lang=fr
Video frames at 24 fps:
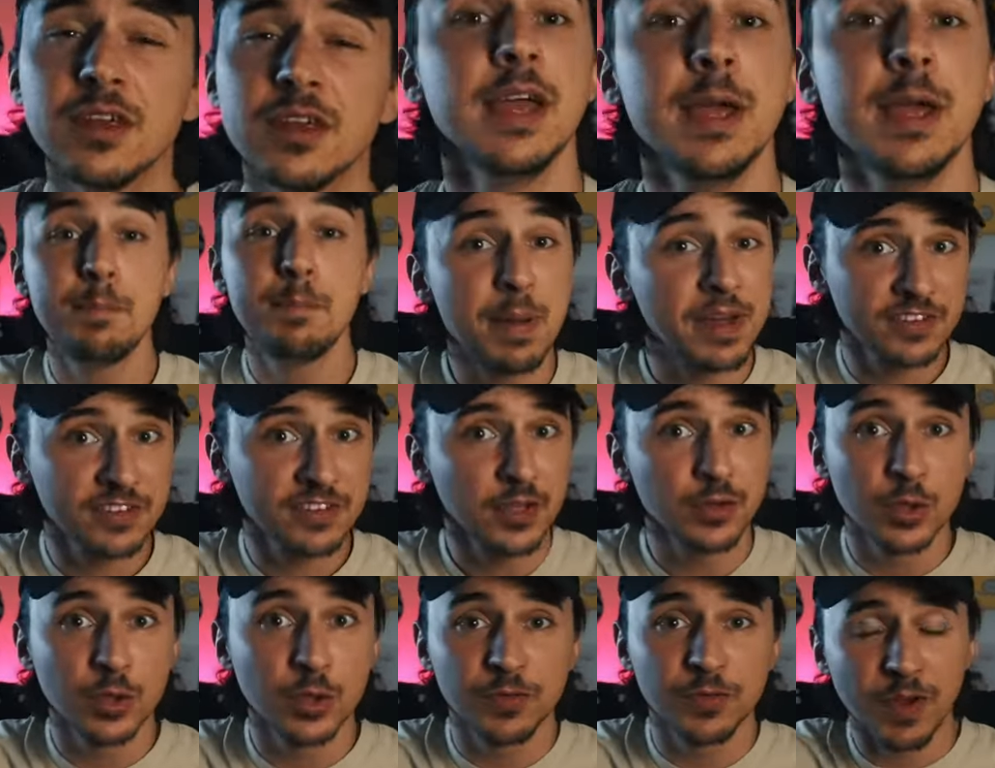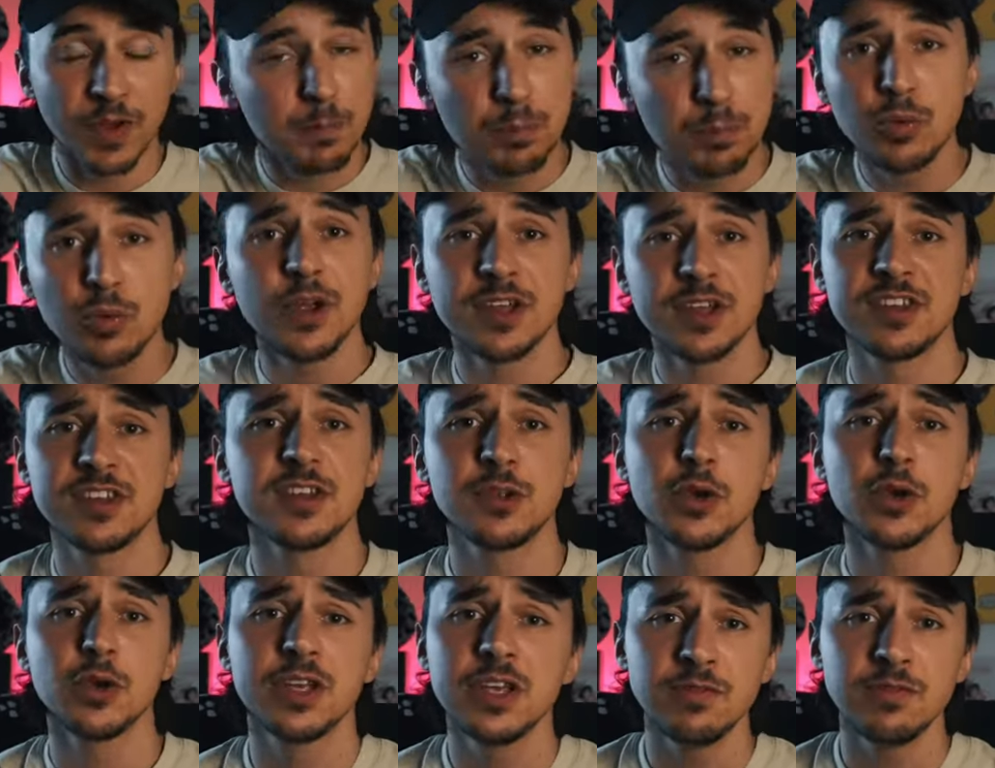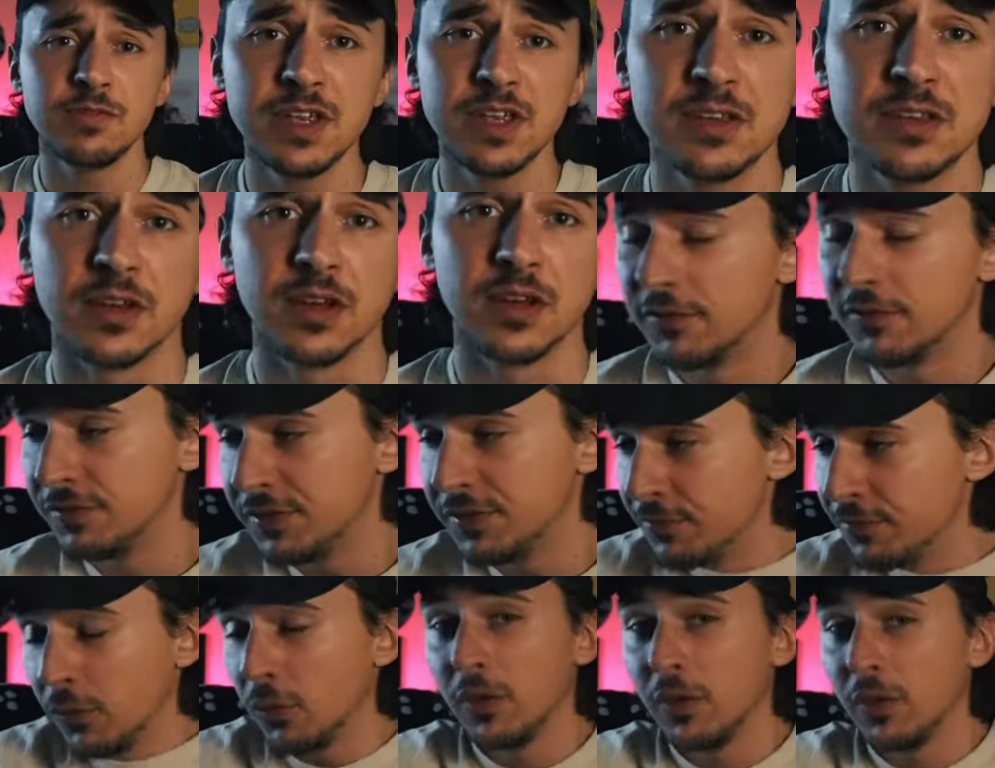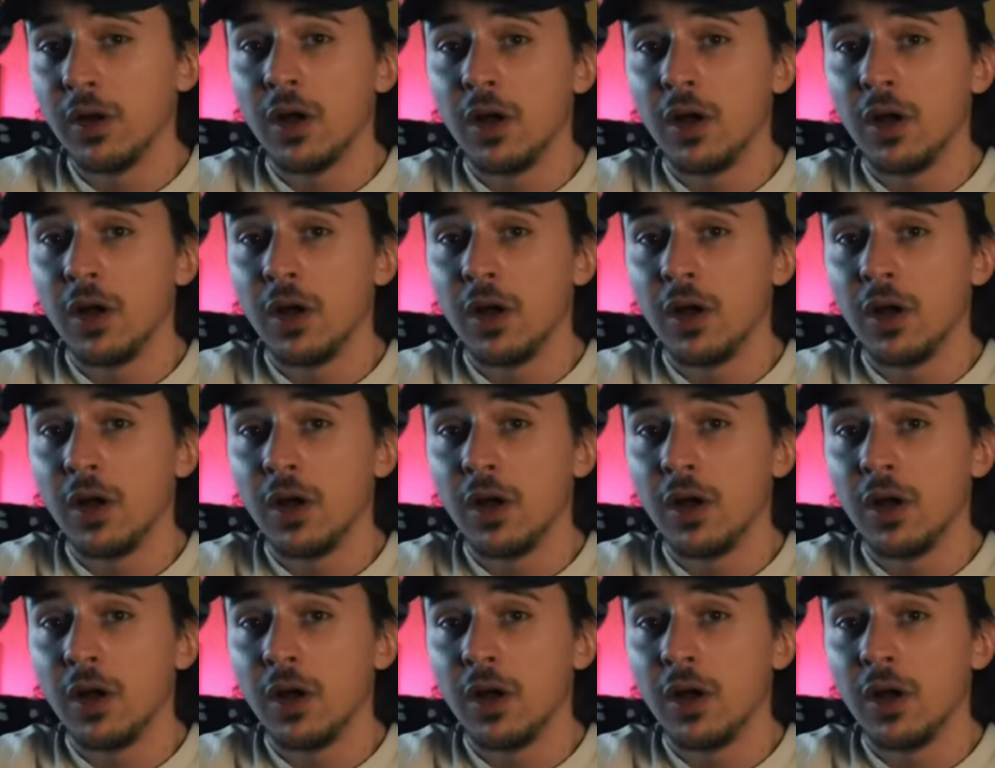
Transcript: Et personne ne devrait plus être cette coquille vide. Vivons